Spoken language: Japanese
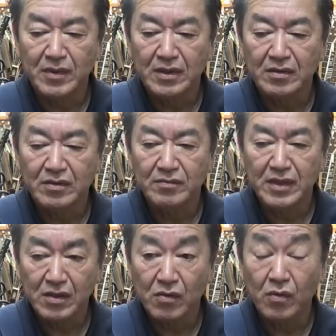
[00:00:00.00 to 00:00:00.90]
まあ
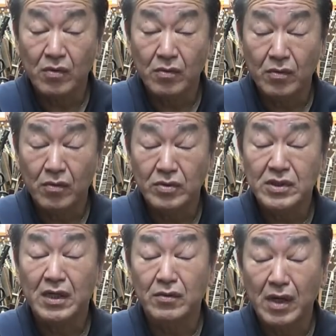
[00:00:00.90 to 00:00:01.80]
ね、お小
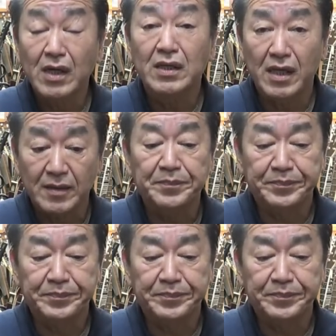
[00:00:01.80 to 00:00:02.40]
遣いの範囲で